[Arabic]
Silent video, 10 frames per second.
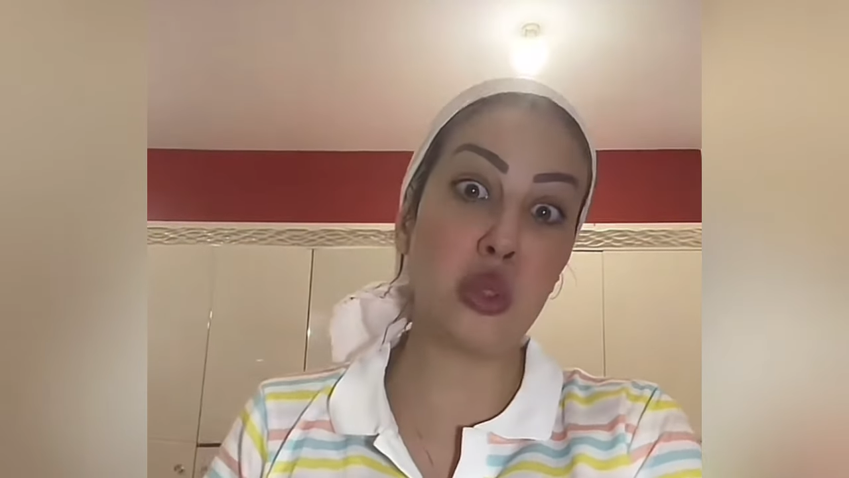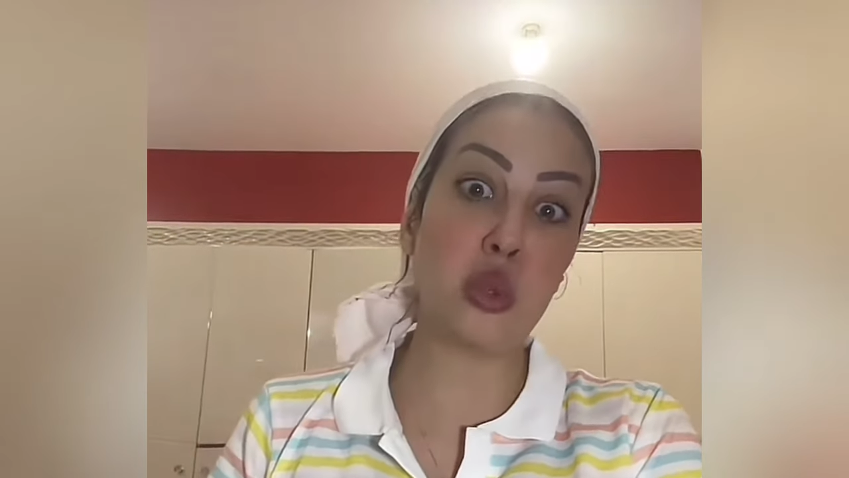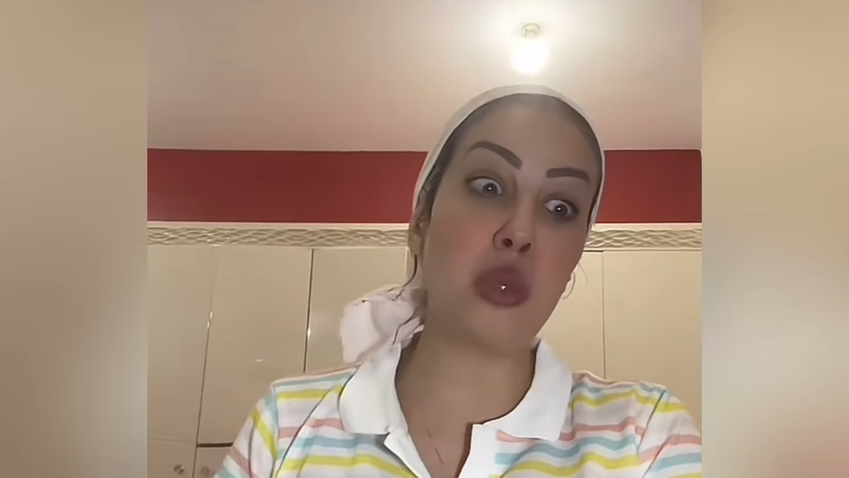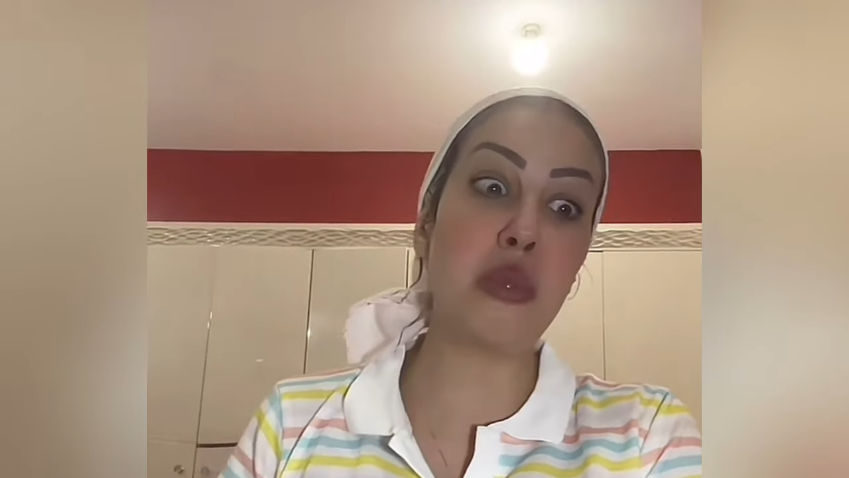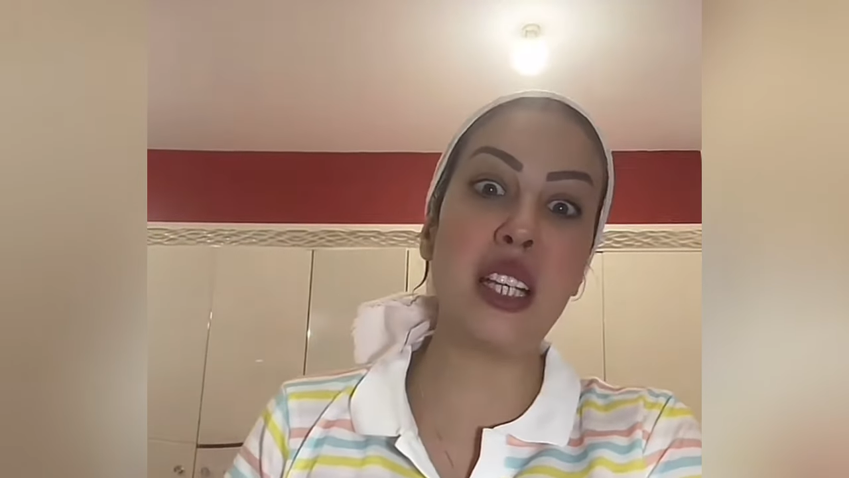
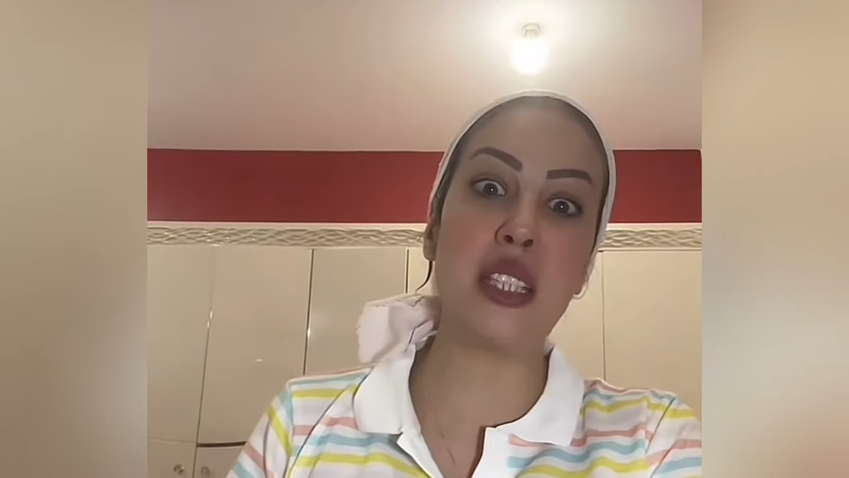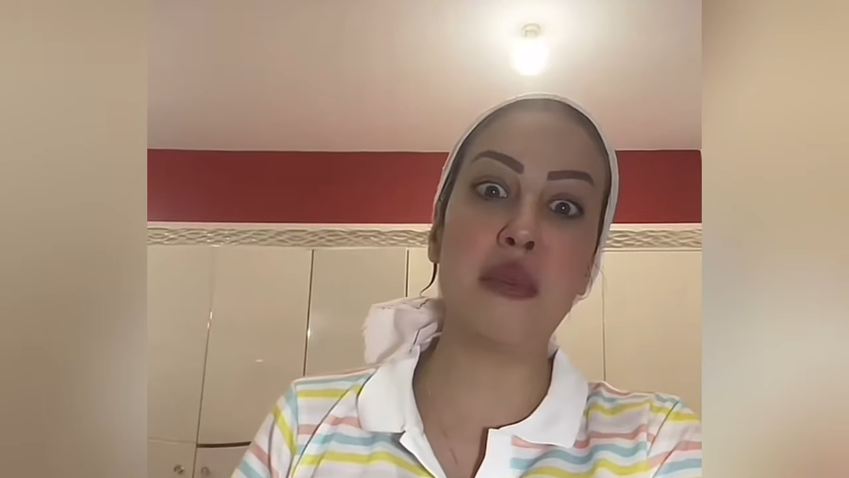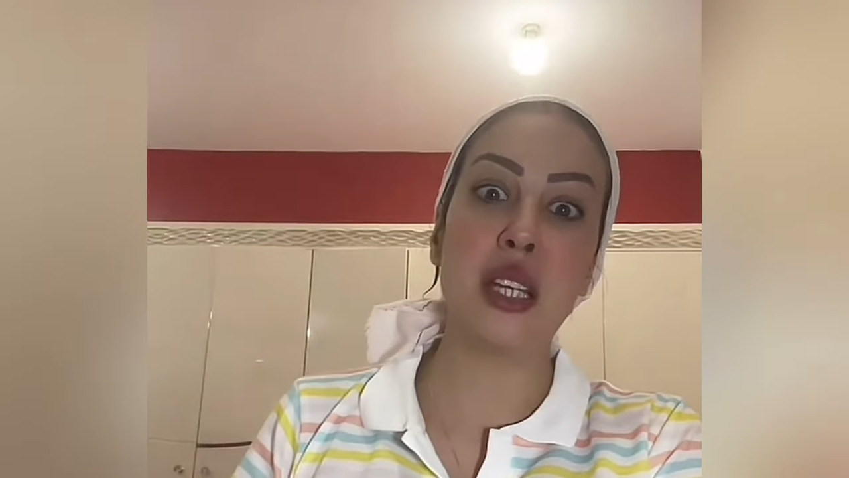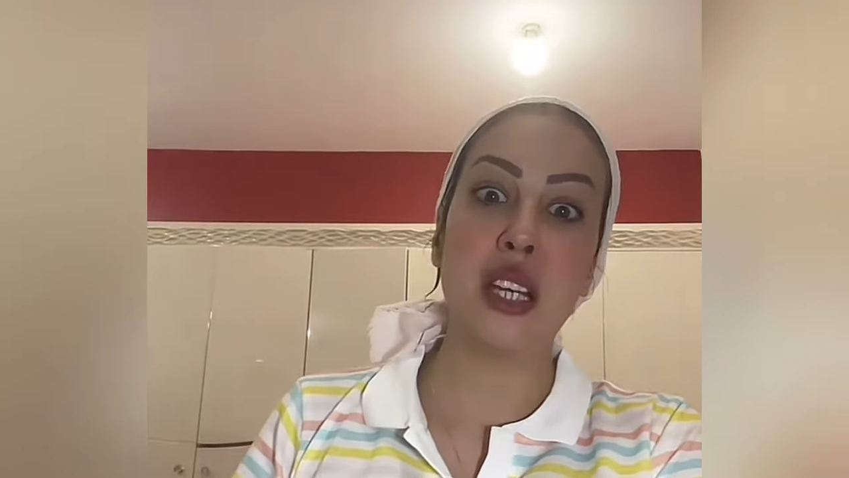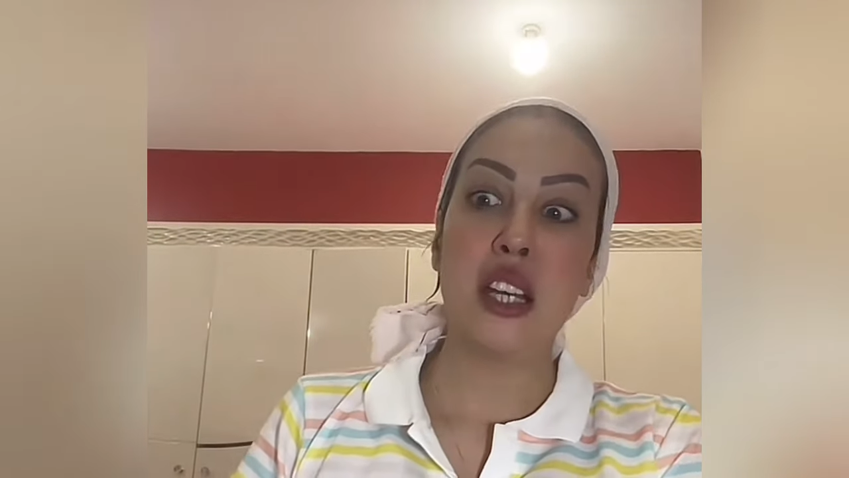كون تكون
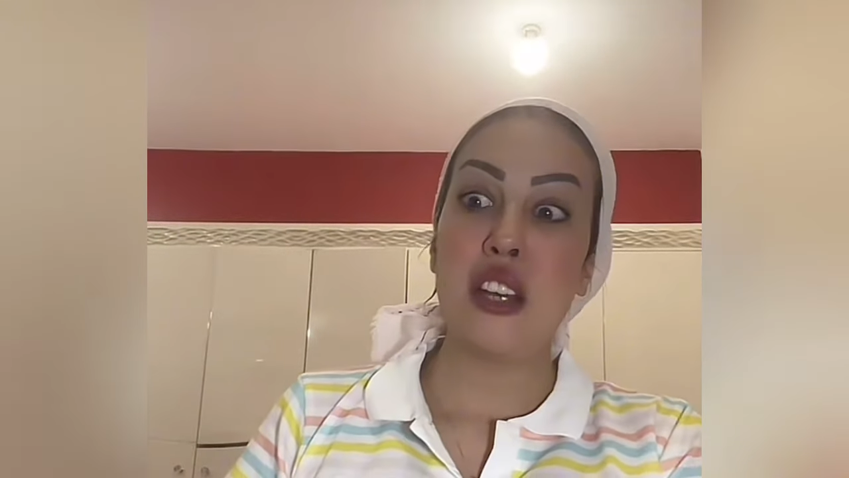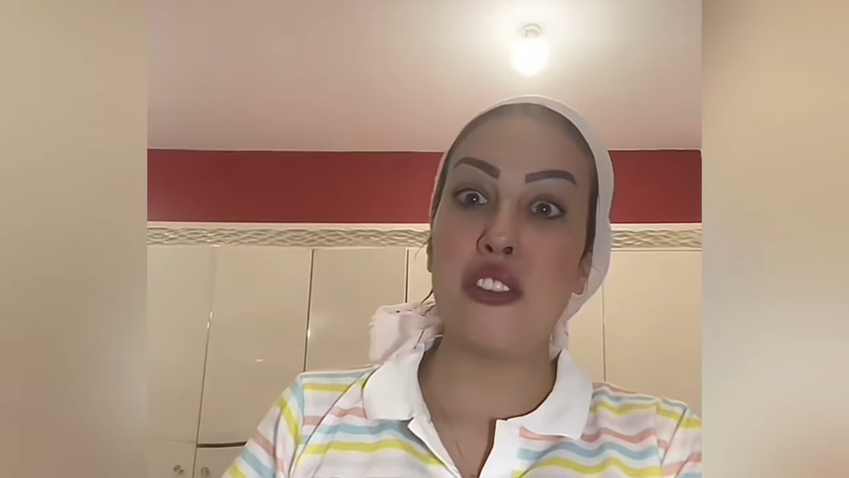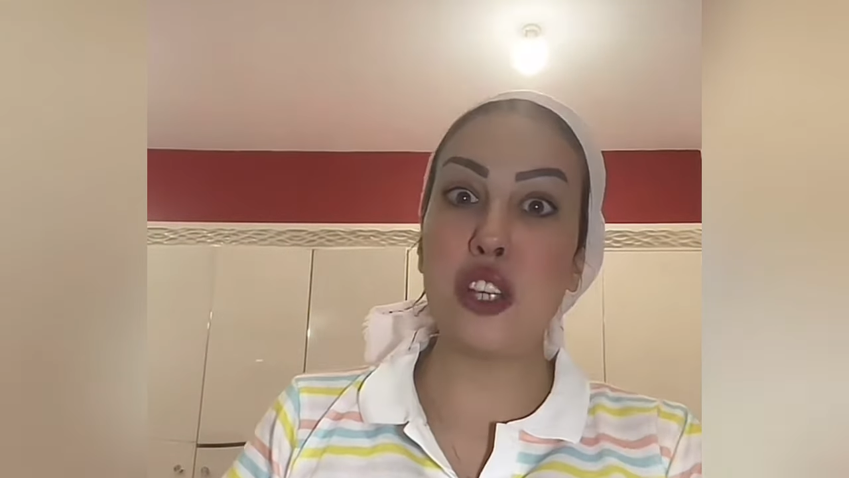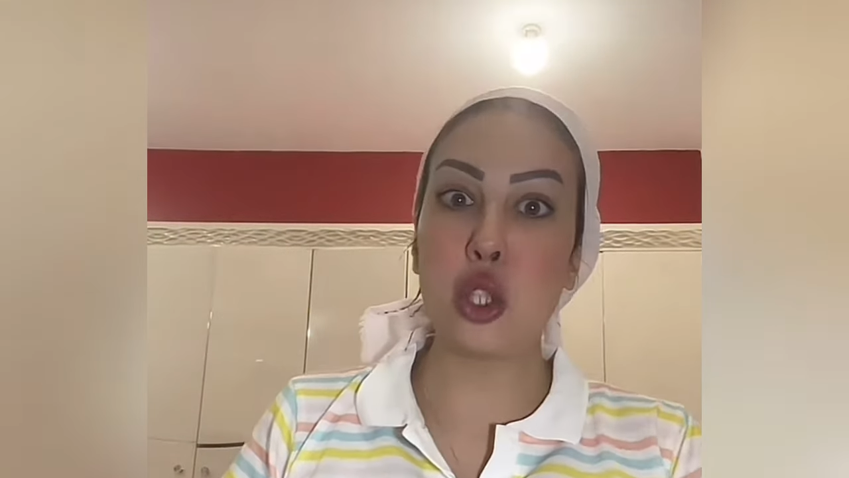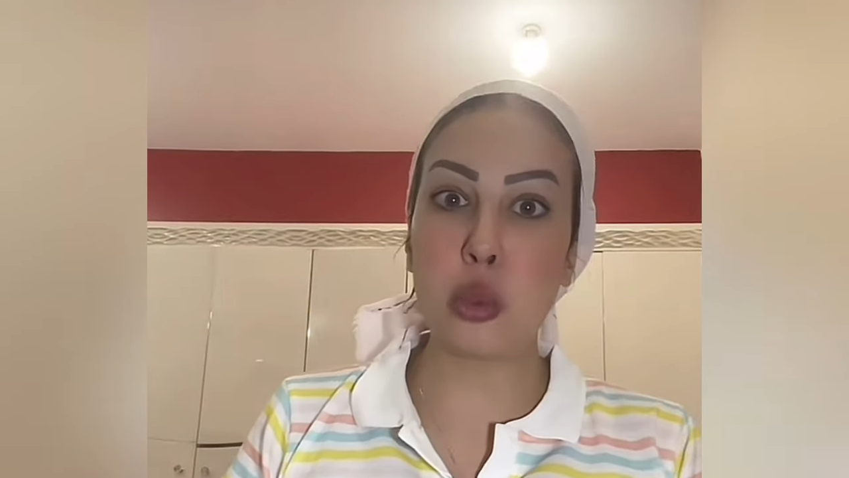بنادم
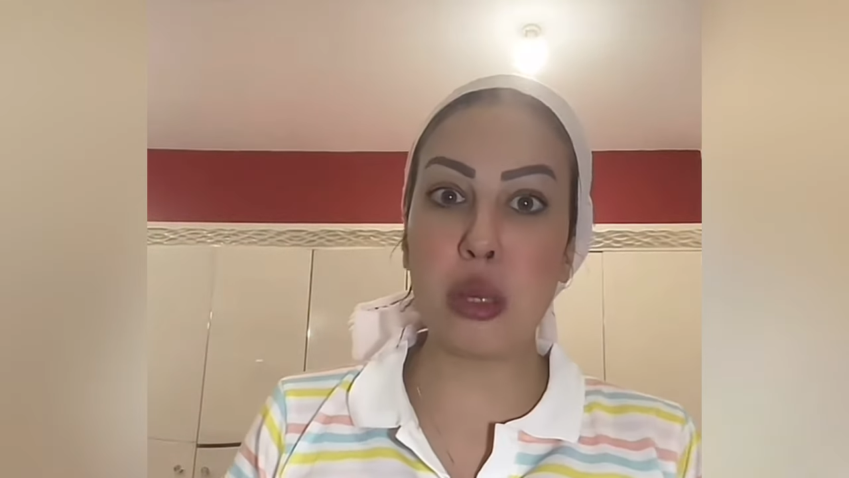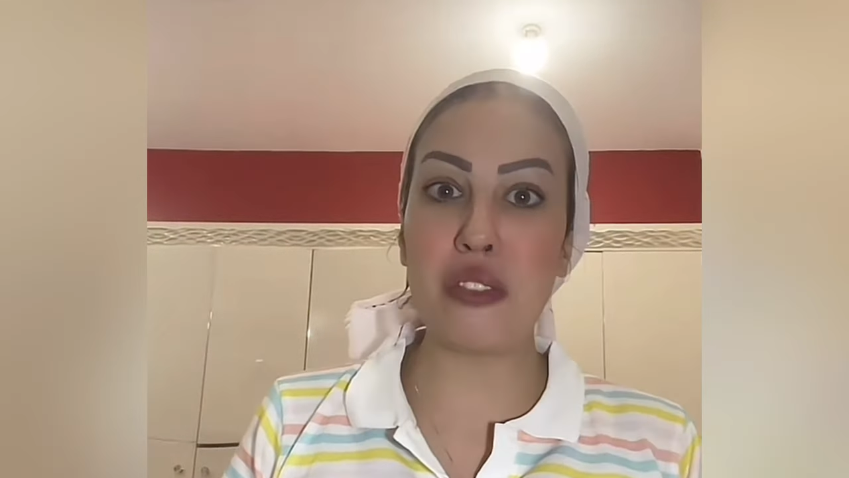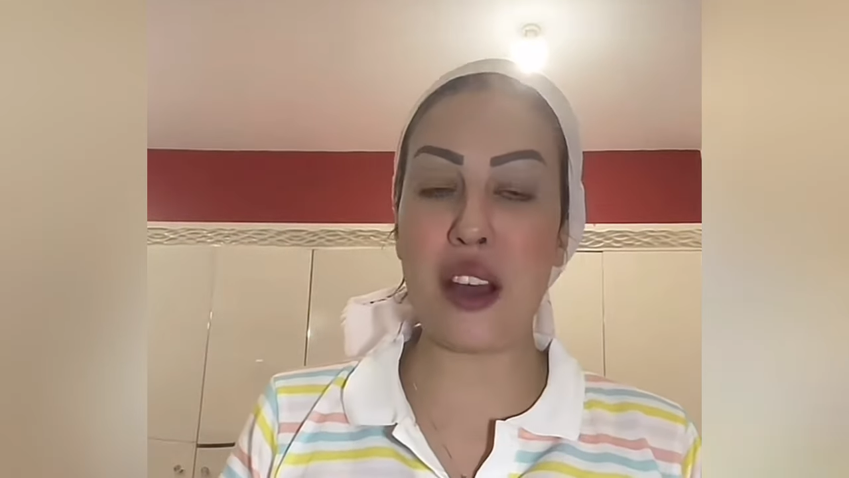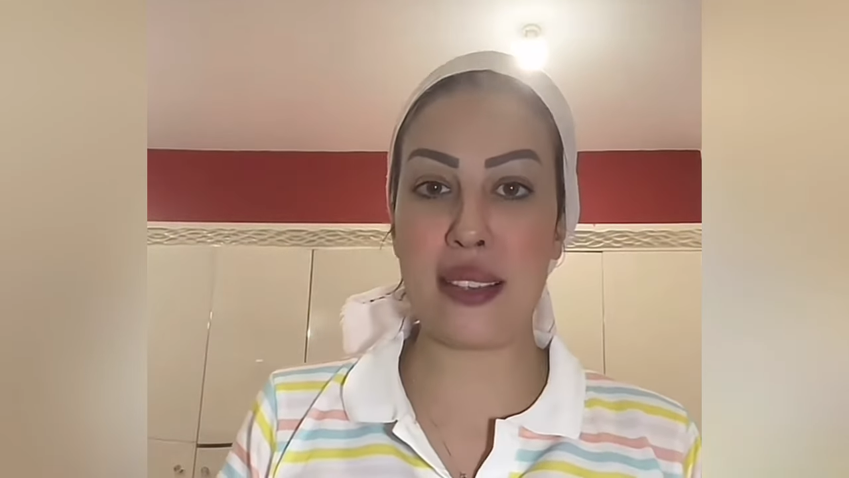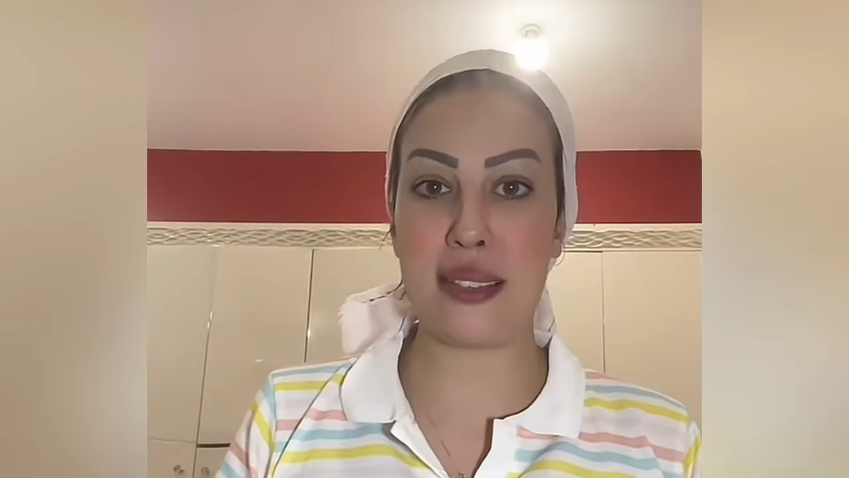فيه
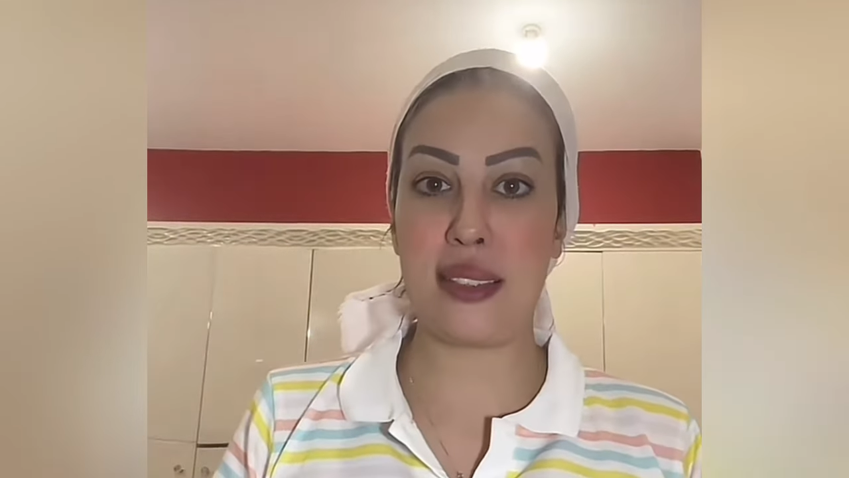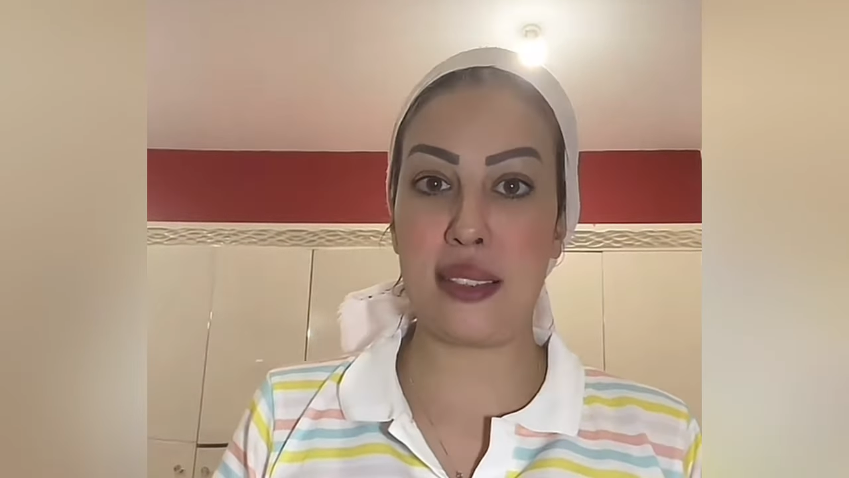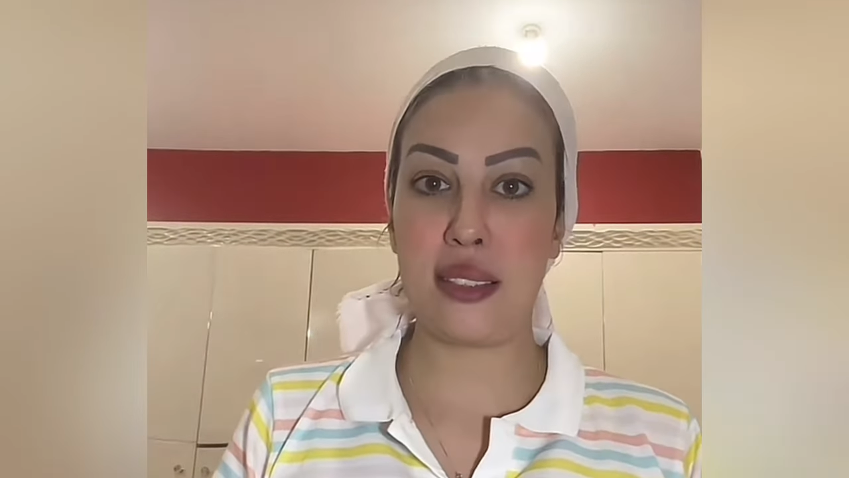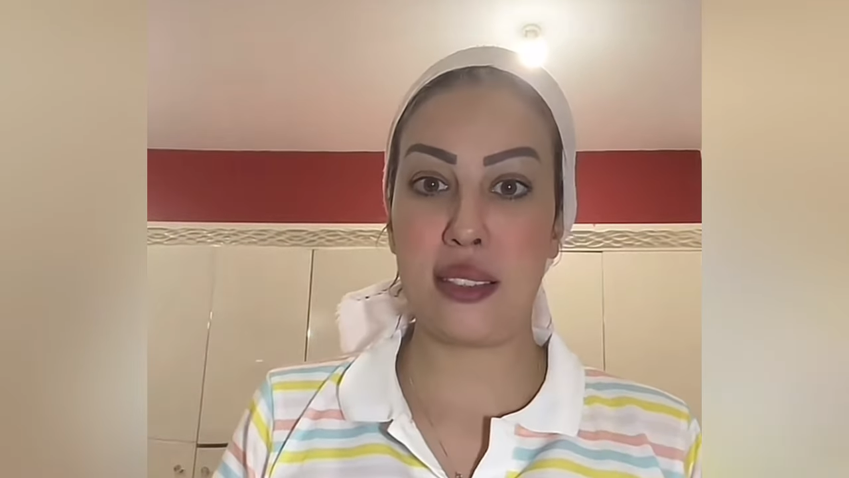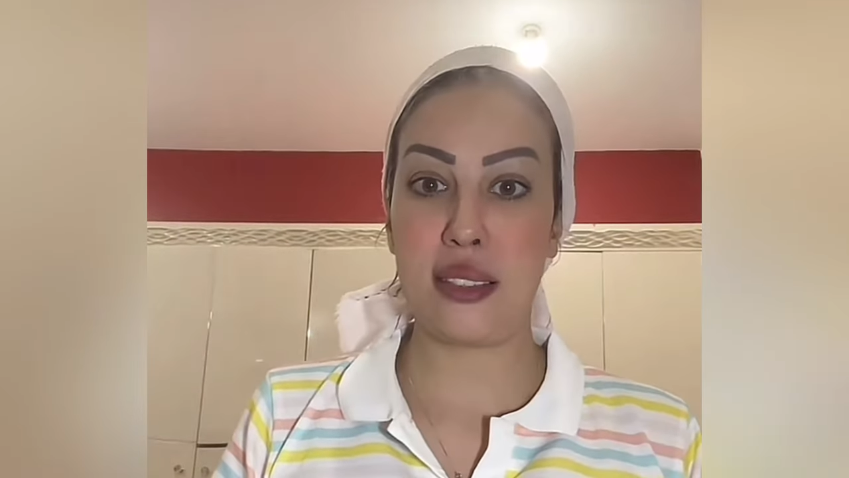دوبل فاس